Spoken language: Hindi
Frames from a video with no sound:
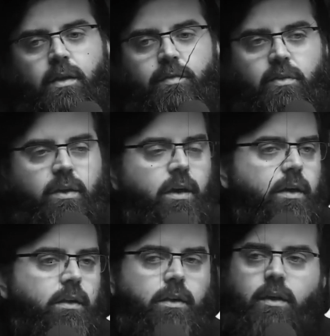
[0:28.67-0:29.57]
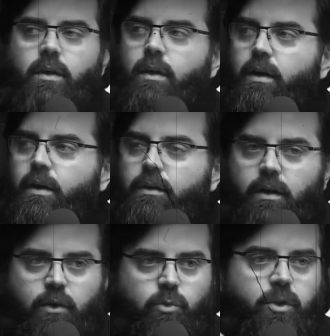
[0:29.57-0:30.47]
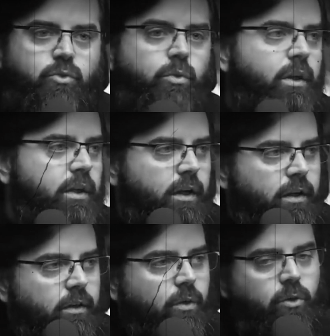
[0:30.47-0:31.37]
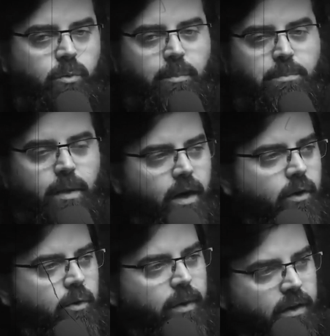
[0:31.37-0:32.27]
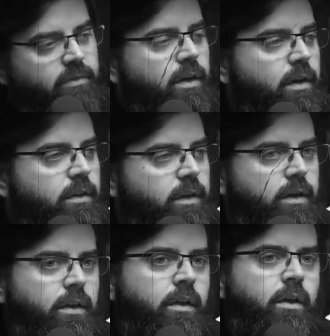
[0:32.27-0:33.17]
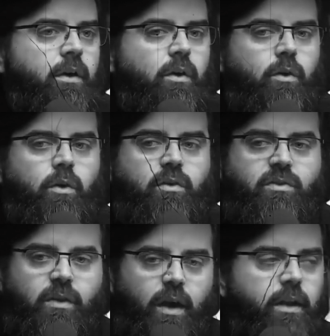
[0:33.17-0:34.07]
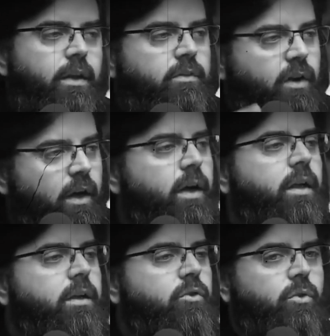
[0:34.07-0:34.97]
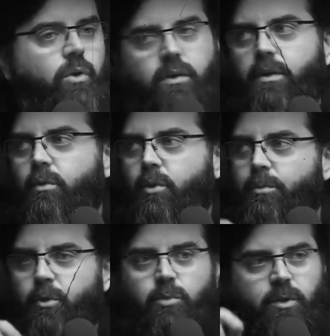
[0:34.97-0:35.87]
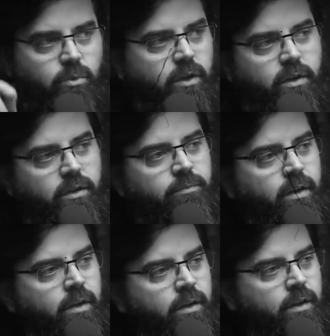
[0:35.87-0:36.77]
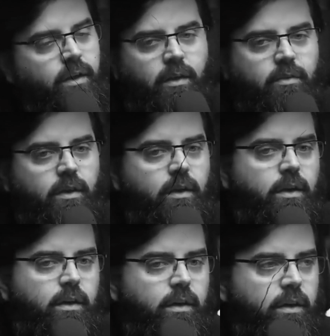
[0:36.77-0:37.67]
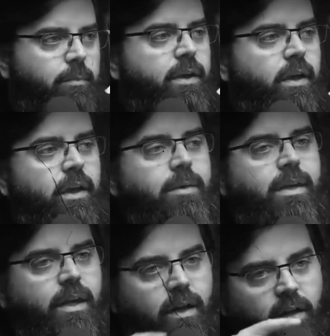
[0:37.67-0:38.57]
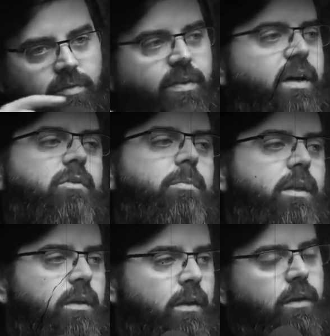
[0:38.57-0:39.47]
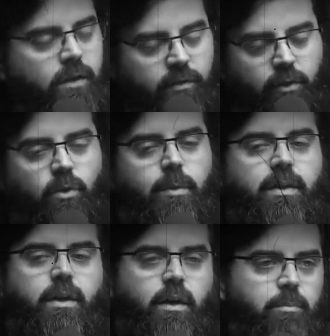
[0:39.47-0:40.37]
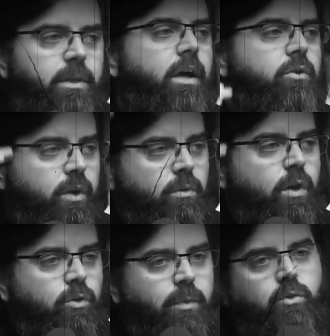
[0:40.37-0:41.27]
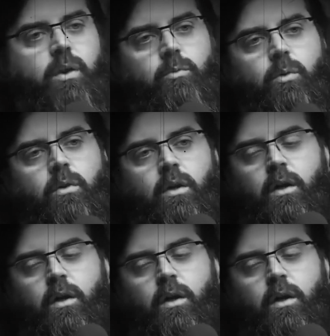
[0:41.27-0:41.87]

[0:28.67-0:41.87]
कि फरिश्ते आगे कहते हैं कि अल्लाह ताला ने तुम्हें चुन लिया है और तुम्हें पाक और पाकिज़ा कर दिया है और सारी जहान की जो औरतें हैं उनके ऊपर तुम्हें चुना गया यानी किसी नबी के लिए भी इन अल्फाज में नहीं इवन तो हमें पता है कि अम्बिया जो है उनका रुतबा जो है वो